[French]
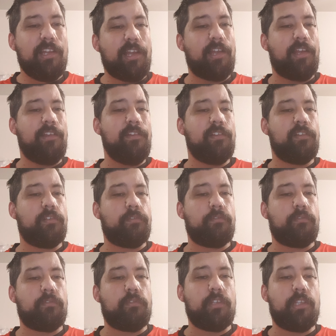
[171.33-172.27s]
Hein,
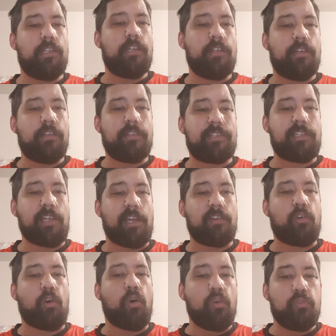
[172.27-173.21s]
euh, il a, c'est un
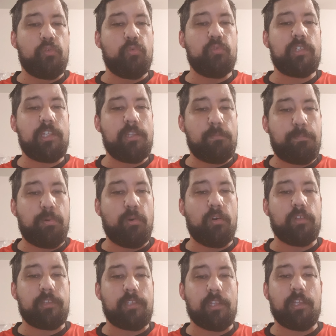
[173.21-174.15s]
grand nom qu'il
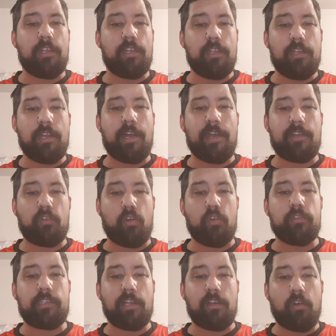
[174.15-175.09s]
porte et il a un
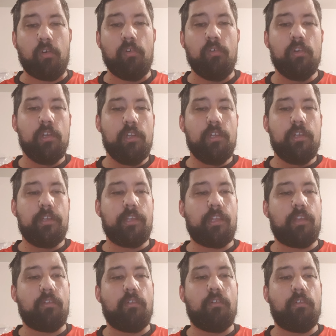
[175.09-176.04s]
grand talent.
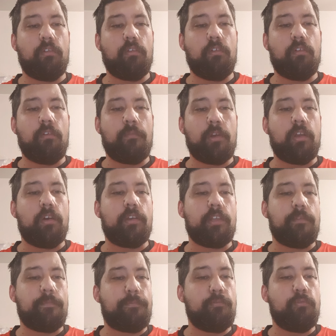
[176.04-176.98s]
Et euh, voilà,
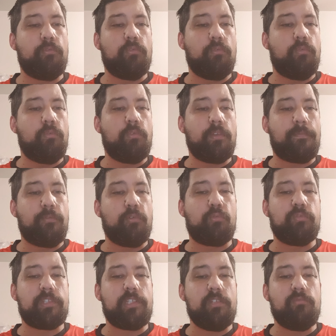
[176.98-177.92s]
il faut, il faut
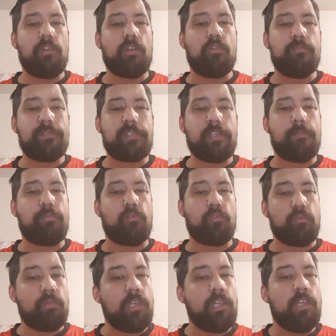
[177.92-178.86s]
continuer comme ça
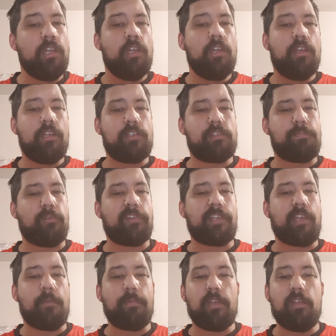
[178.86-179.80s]
pour lui. Et je pense
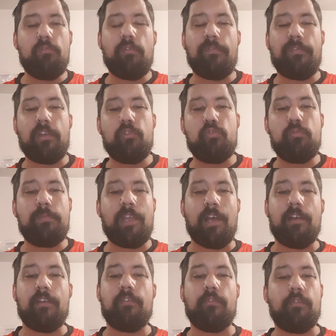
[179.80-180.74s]
qu'un prêt lui ferait du
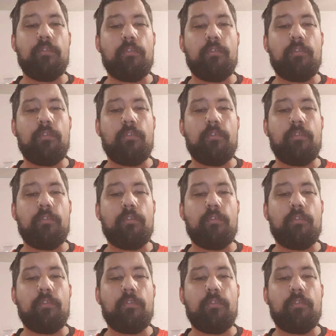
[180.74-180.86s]
bien.